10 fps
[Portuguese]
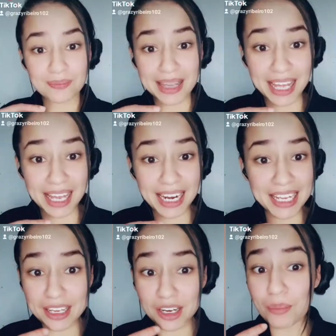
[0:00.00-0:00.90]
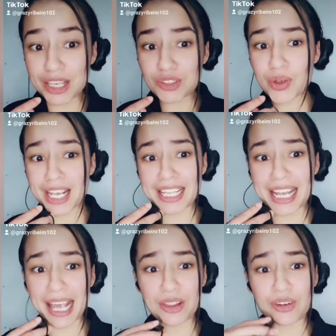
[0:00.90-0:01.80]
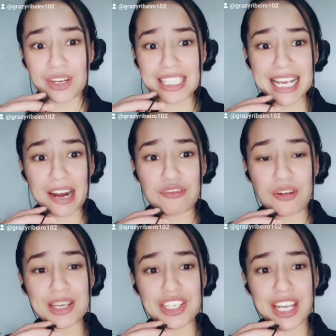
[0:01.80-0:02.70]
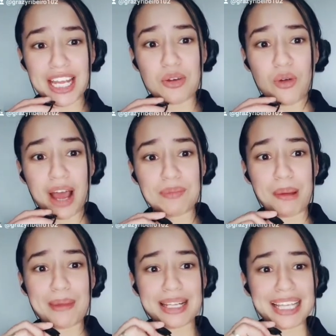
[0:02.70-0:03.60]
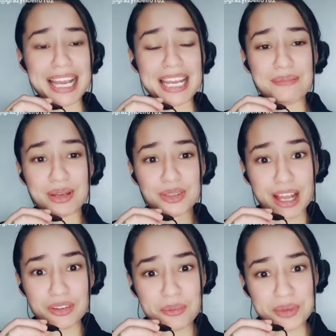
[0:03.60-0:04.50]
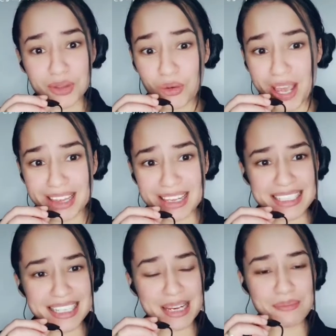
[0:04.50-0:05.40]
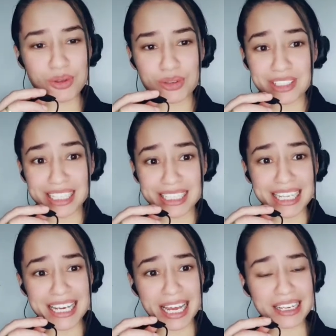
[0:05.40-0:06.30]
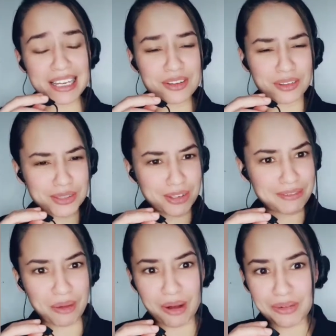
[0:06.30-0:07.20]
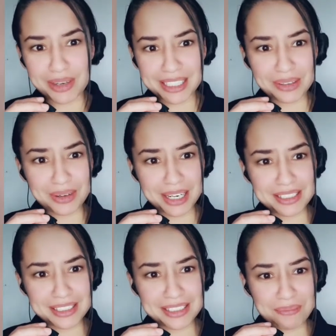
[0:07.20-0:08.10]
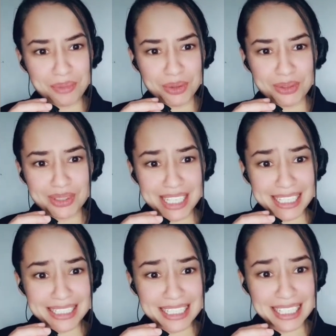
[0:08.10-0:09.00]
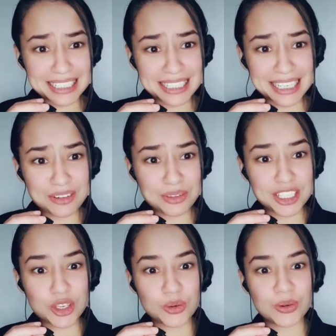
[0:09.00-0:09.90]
Galerinha, não mexe com quem tá quieto. Olha, esse cara foi mexer ali com o rato pra matar ele, mas o rato começou a correr atrás dele. Meu Deus, sai daí, cara. Nossa, vai ficar com agonia tão grande. Meu Deus, sai, sai, sai, sai, sai. Conseguiu.